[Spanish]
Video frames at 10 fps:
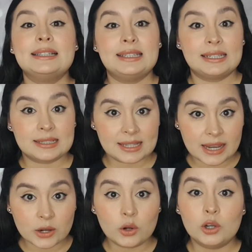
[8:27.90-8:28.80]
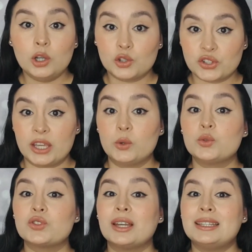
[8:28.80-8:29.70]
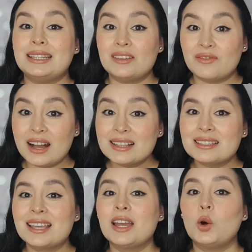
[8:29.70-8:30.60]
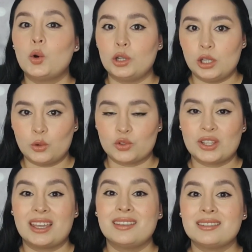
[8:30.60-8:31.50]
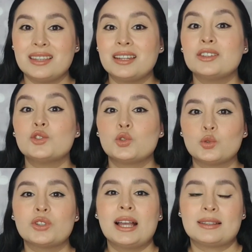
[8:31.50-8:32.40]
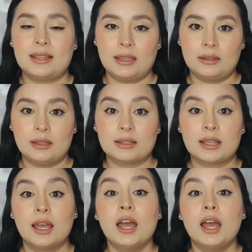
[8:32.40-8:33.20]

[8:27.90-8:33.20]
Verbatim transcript: Tercero, los serums de base oleosa, es decir, sus aceites.